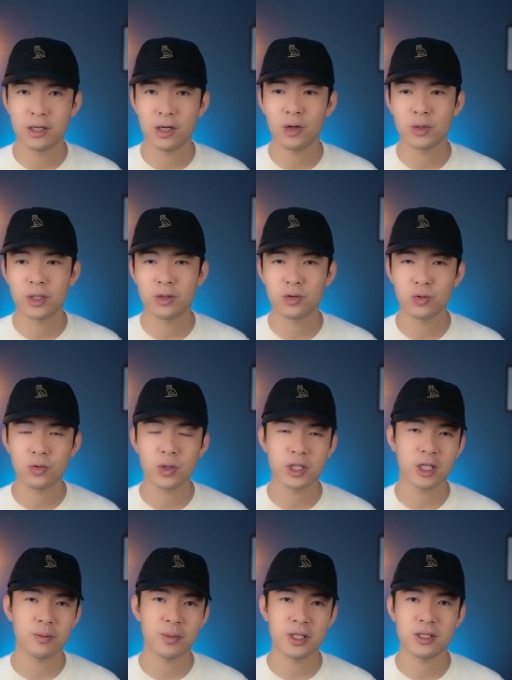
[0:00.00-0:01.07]
然后呢，如果
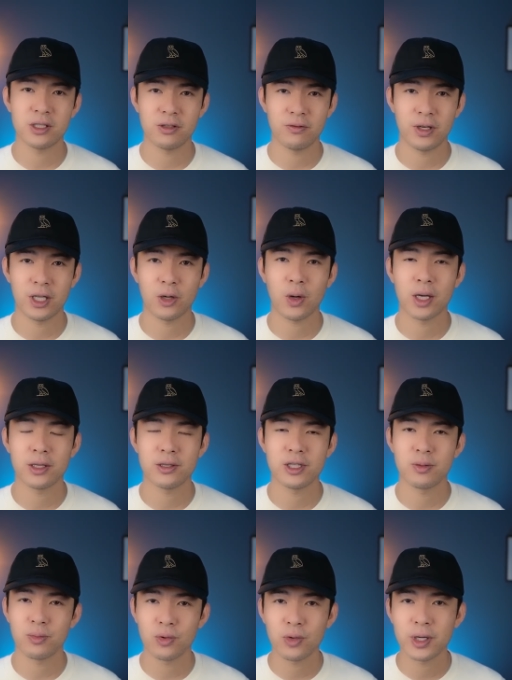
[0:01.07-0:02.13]
这个币起飞的话呢，
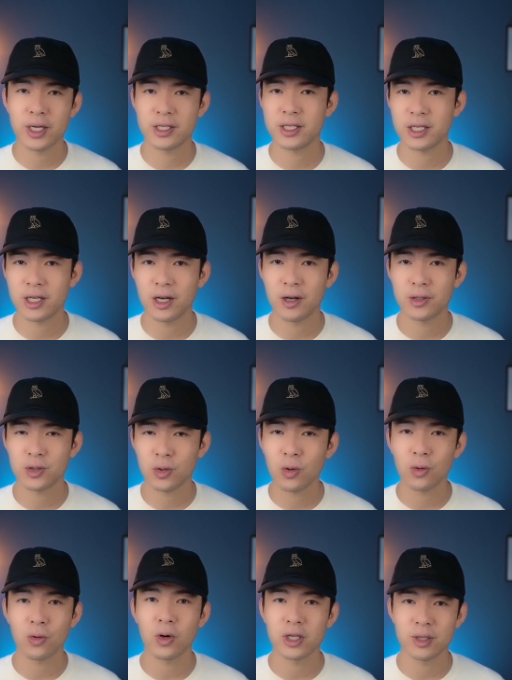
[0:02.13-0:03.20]
你不会这个
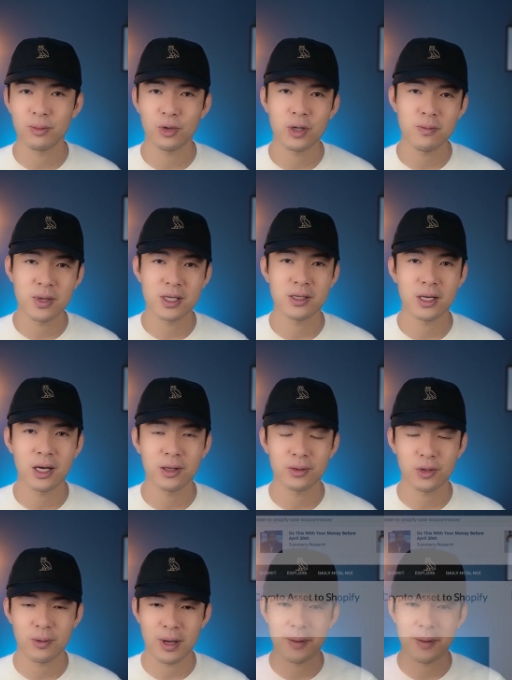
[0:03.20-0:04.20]
错过，你不会 miss out，对